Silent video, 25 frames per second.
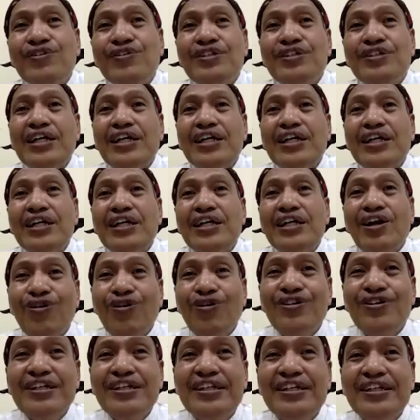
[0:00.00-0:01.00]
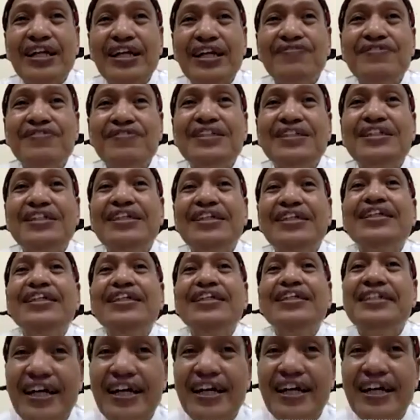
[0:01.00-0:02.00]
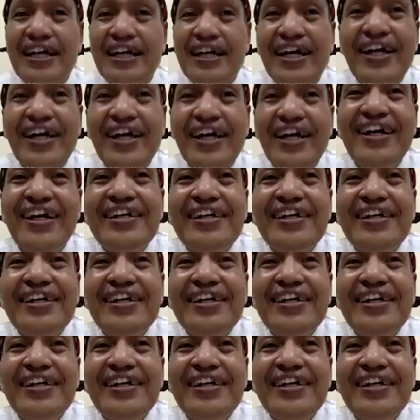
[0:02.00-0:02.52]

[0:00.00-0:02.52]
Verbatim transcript: mempunyai roh di dalam dirinya,